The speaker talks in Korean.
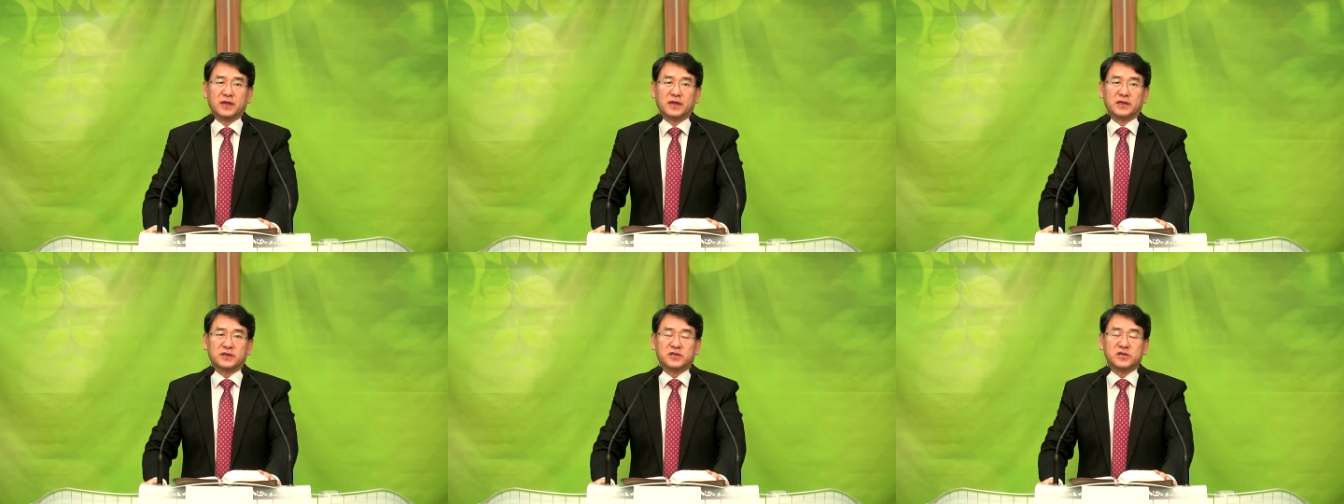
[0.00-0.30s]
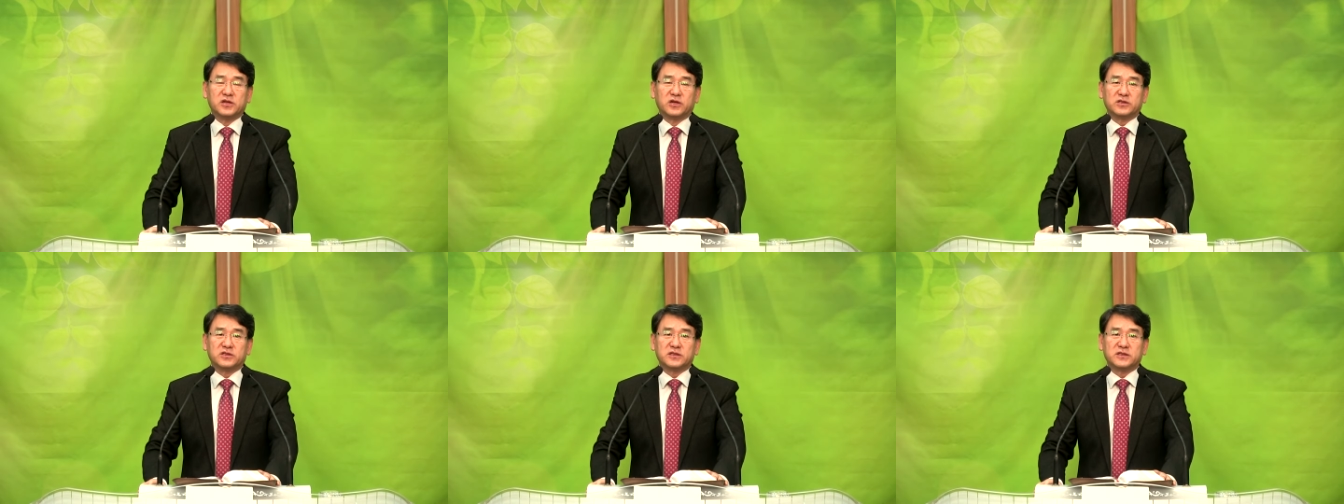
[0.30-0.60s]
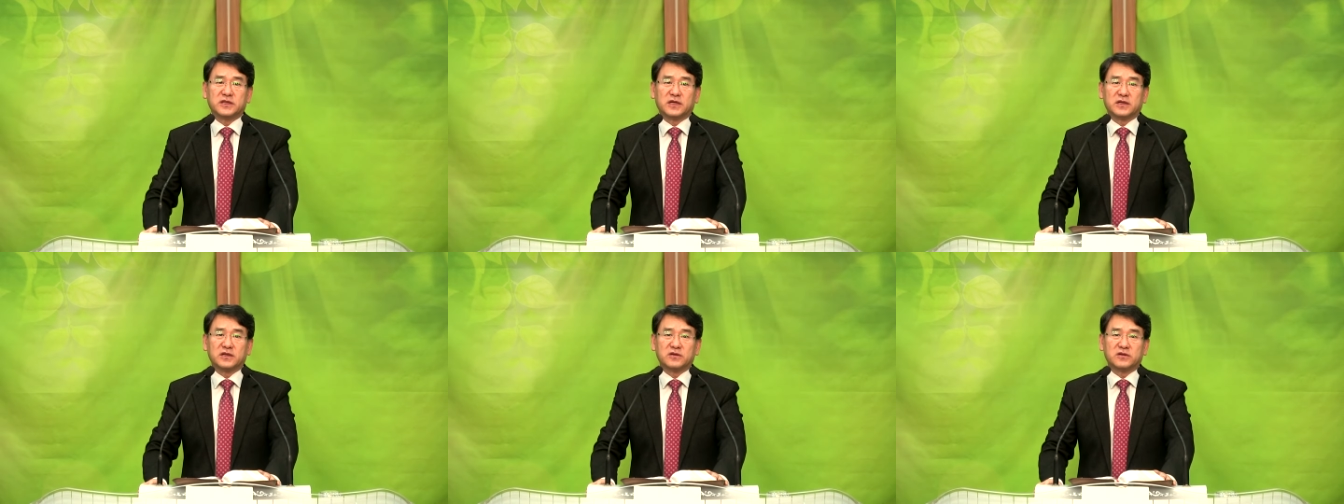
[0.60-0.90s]

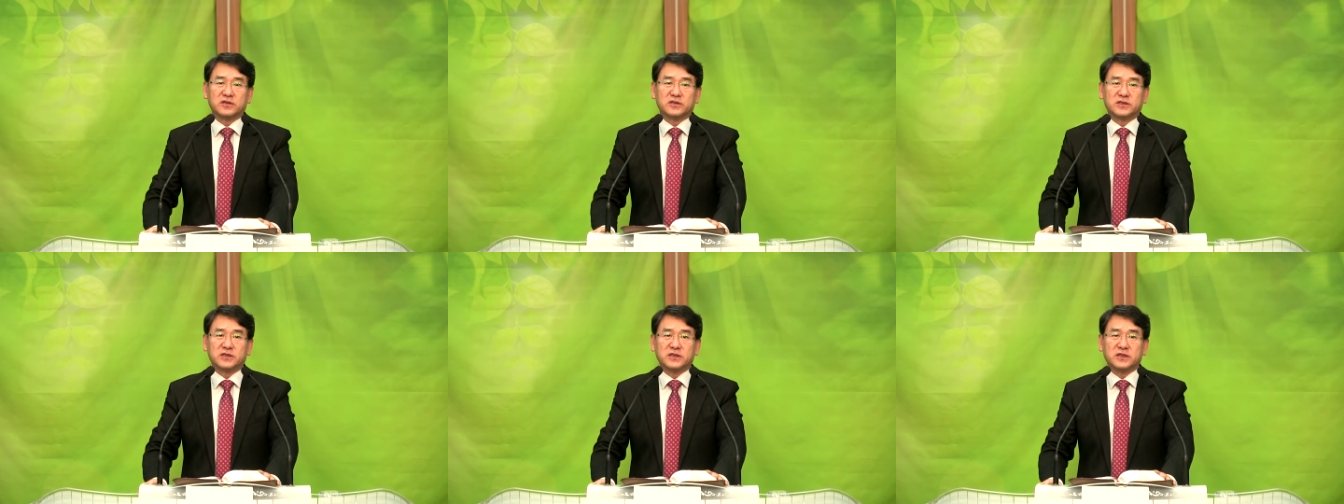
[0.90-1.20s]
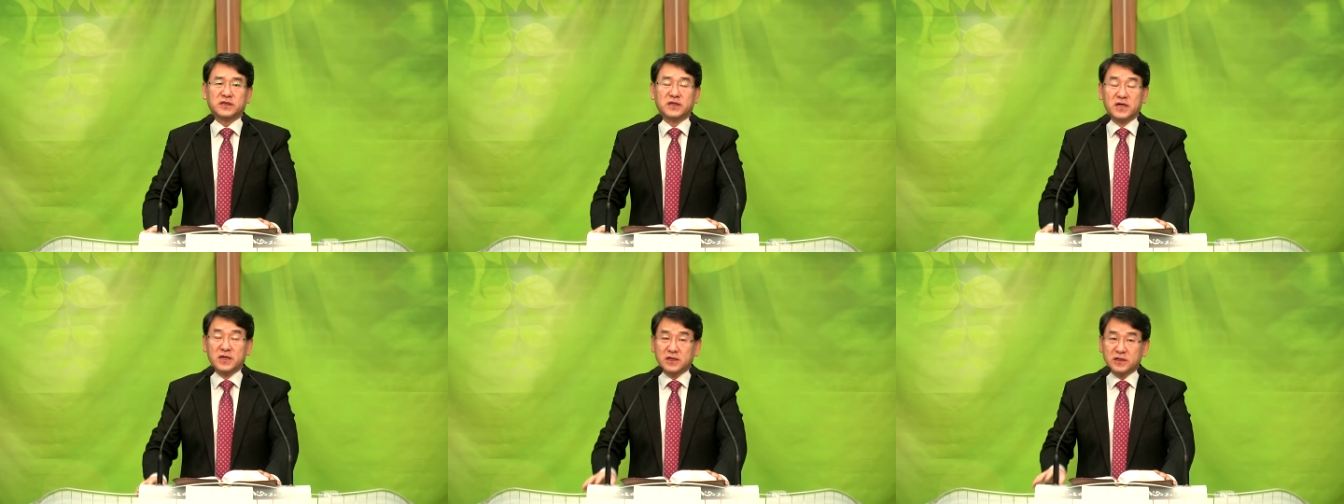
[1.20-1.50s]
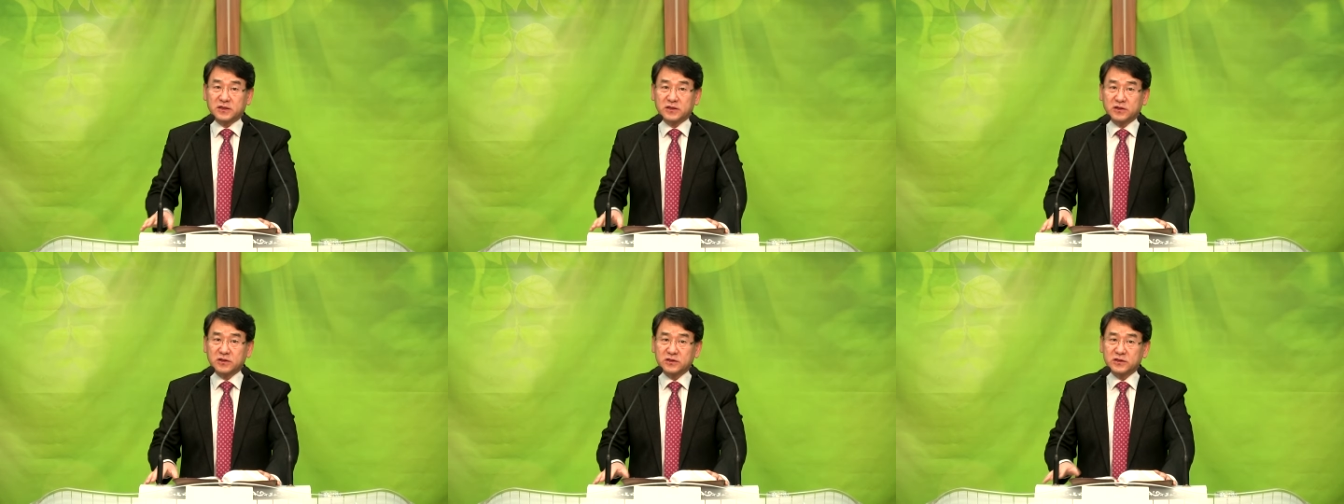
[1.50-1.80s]
드려진다는 것이
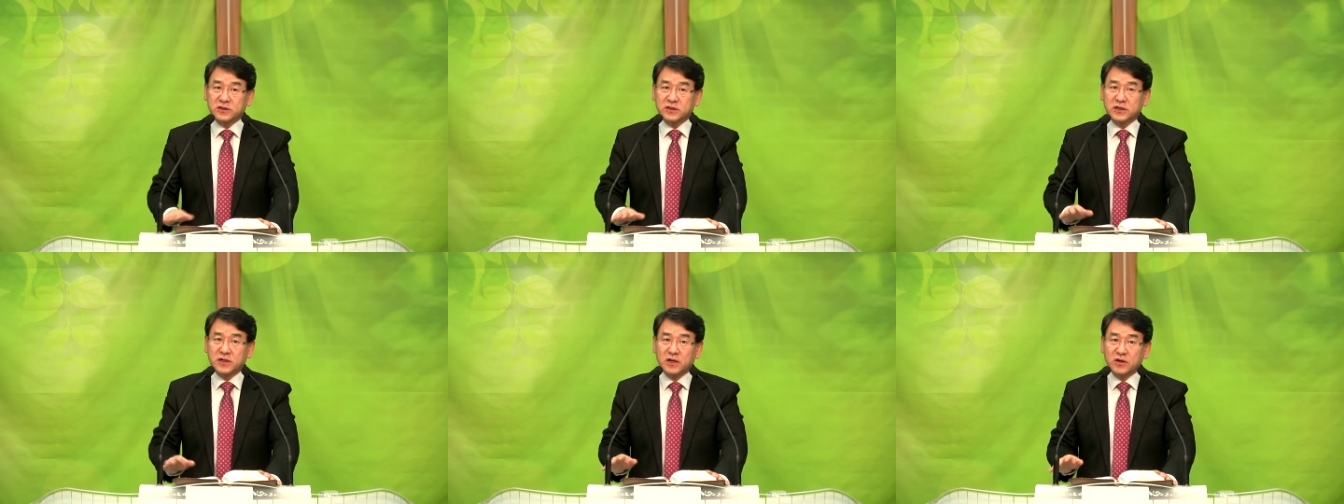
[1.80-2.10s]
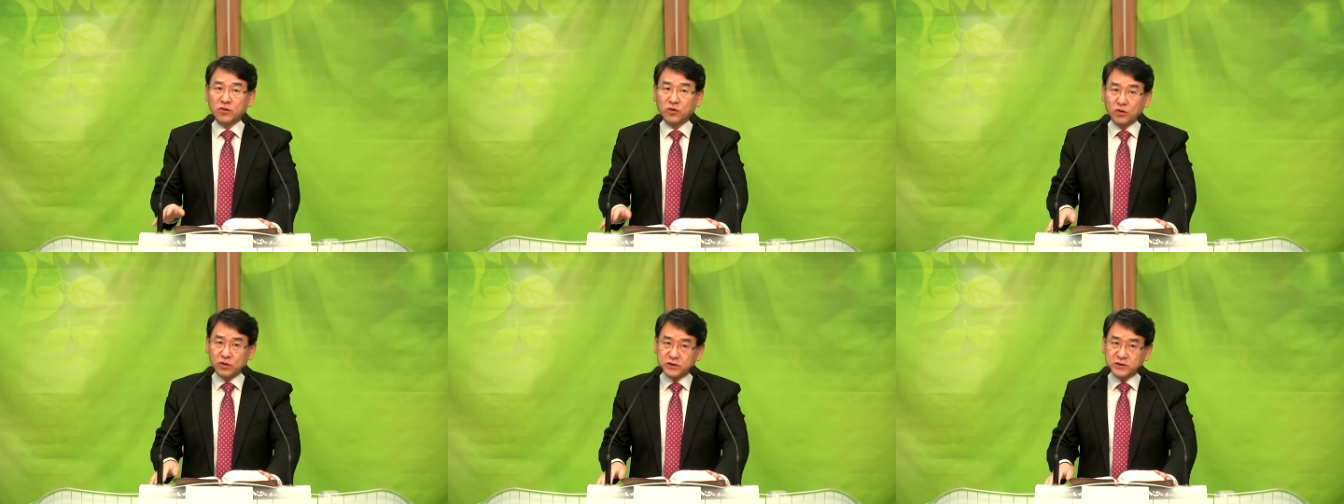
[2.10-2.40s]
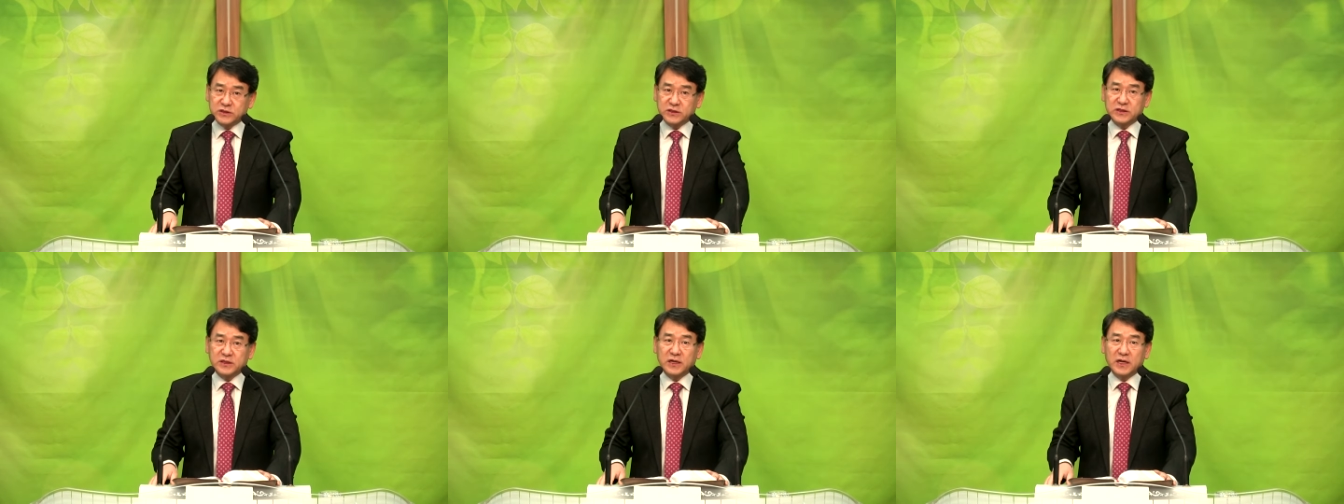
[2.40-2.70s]
그것이
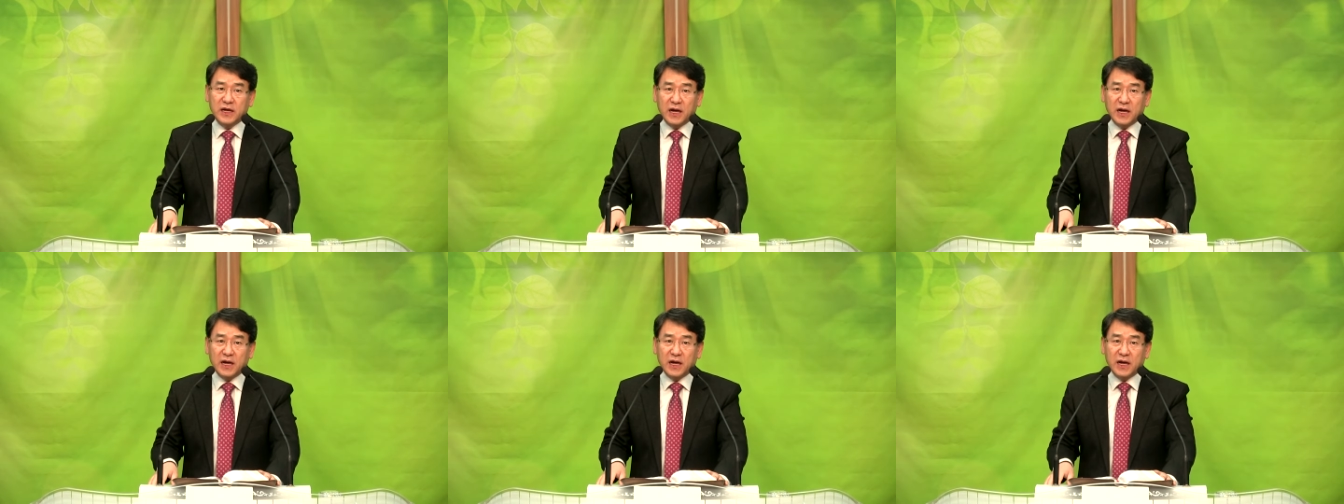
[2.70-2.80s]
옳지